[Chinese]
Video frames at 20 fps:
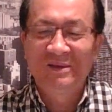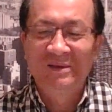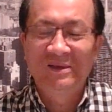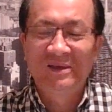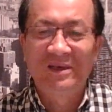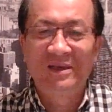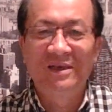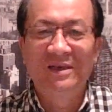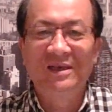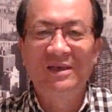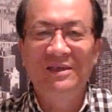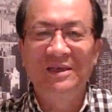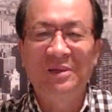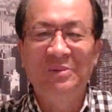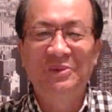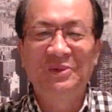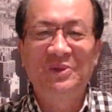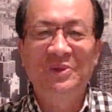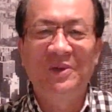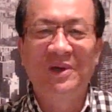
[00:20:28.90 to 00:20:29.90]
呃，也
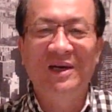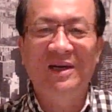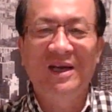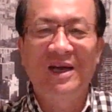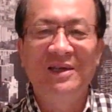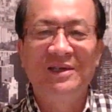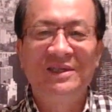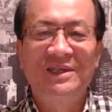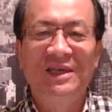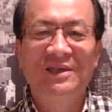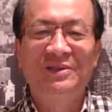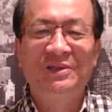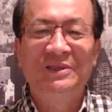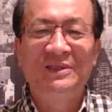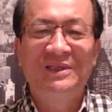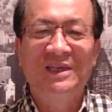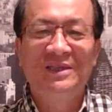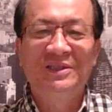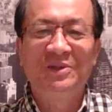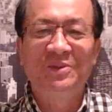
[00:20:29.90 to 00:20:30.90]
不错，敢于坚持
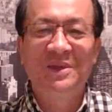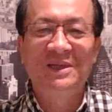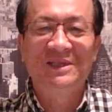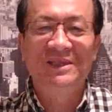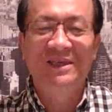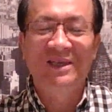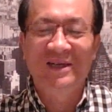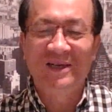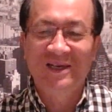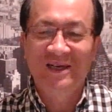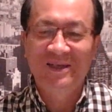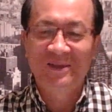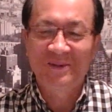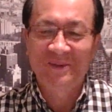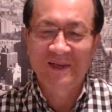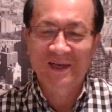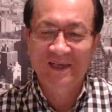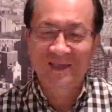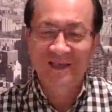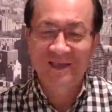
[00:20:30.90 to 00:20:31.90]
坚持原则啊！我
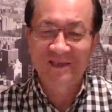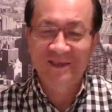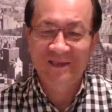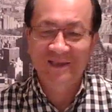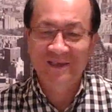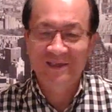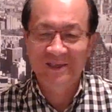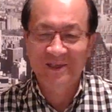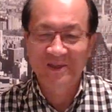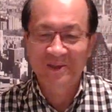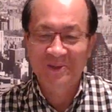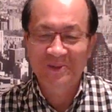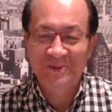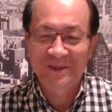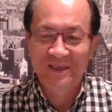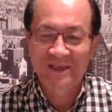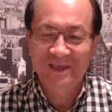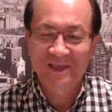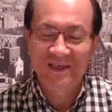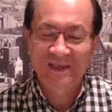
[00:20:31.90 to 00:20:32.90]
看他那个提供
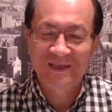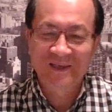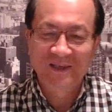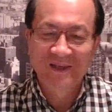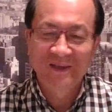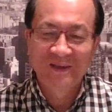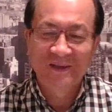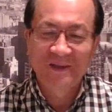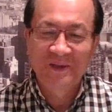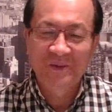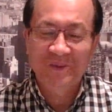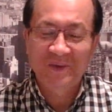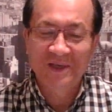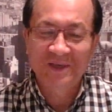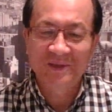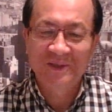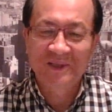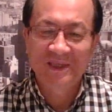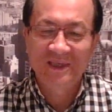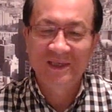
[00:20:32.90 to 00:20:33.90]
这个关
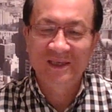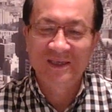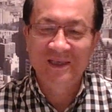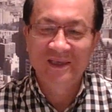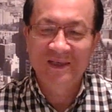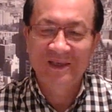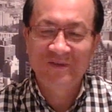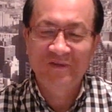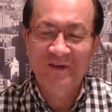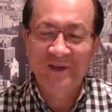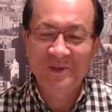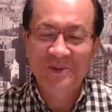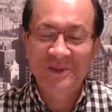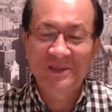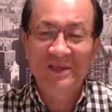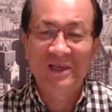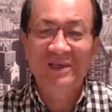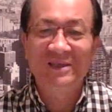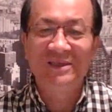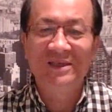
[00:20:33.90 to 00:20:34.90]
于这个犯罪
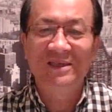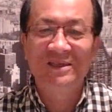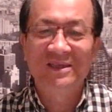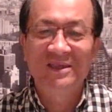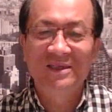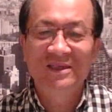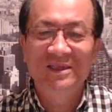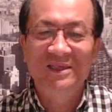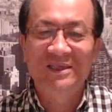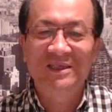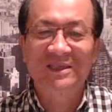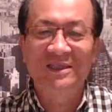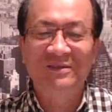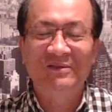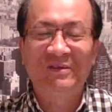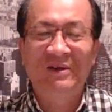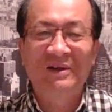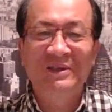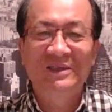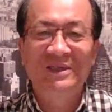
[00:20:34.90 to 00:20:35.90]
嫌疑人死
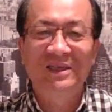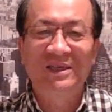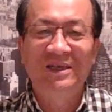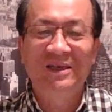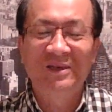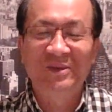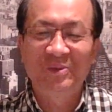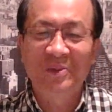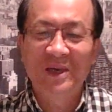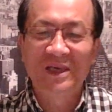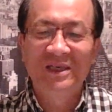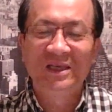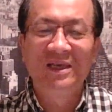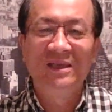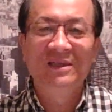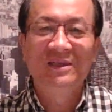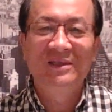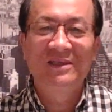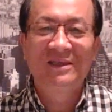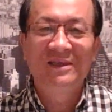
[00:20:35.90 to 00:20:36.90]
亡这个原
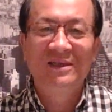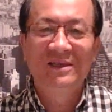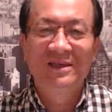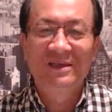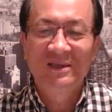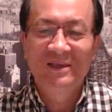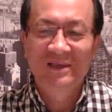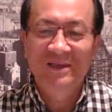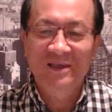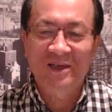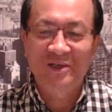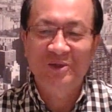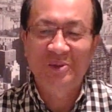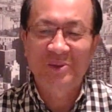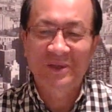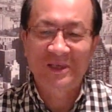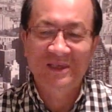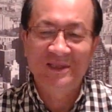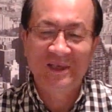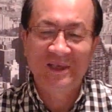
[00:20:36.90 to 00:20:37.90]
因，他做
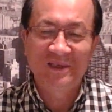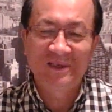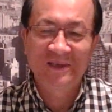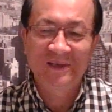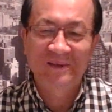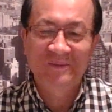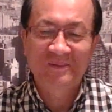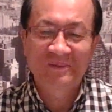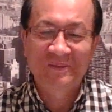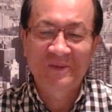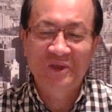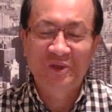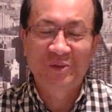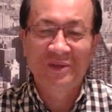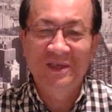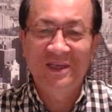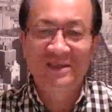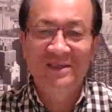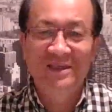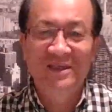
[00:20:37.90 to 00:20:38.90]
了个鉴定。虽
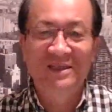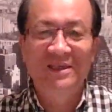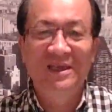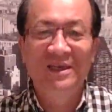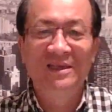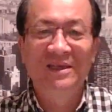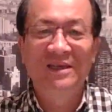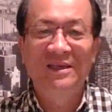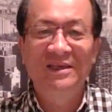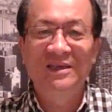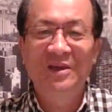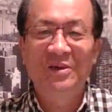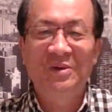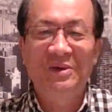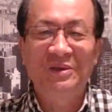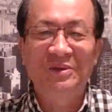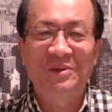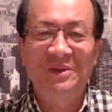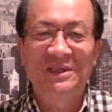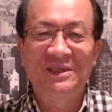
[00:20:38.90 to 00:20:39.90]
然这个鉴定也有
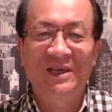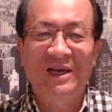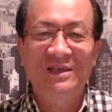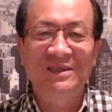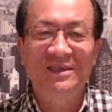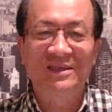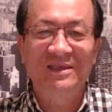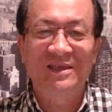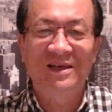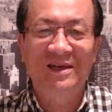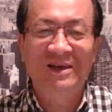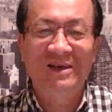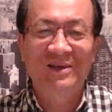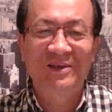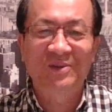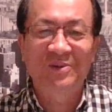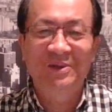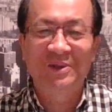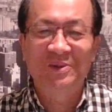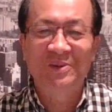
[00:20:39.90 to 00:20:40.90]
很多瑕疵哈，
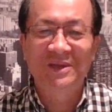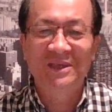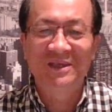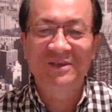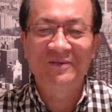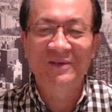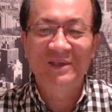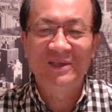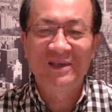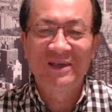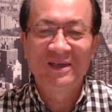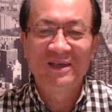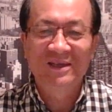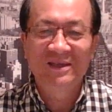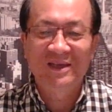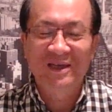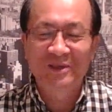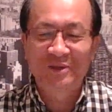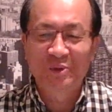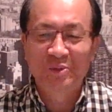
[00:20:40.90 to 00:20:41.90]
有很多疑问，
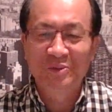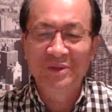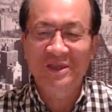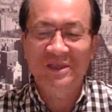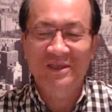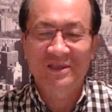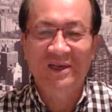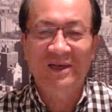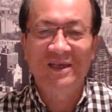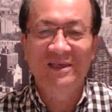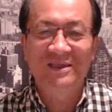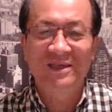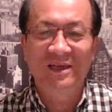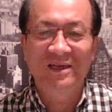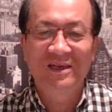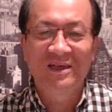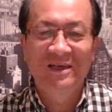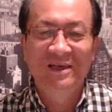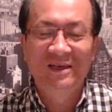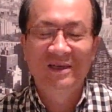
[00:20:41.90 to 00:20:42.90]
但总体上来讲，
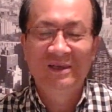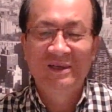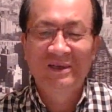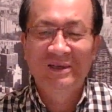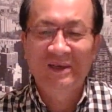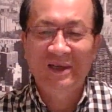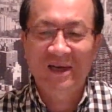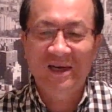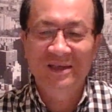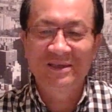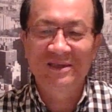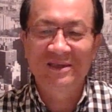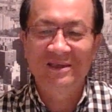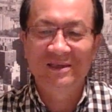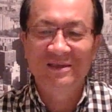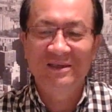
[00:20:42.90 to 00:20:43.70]
还是